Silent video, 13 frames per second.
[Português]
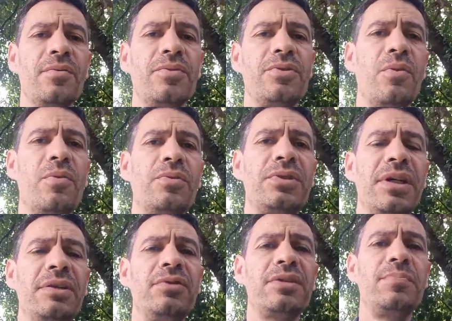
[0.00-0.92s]
o seu
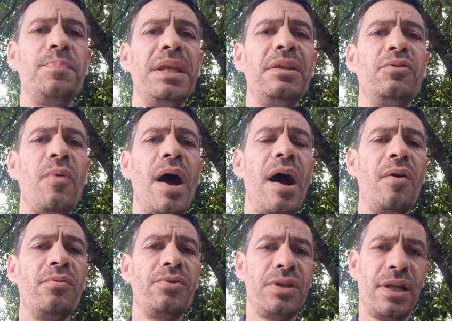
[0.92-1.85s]
conceito
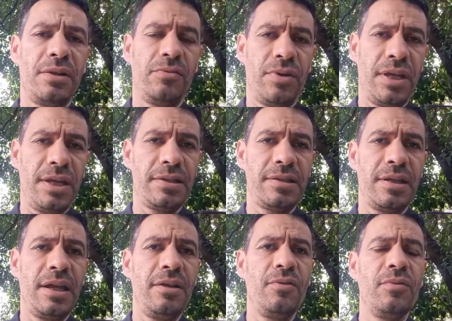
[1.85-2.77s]
espiritual de natureza, né?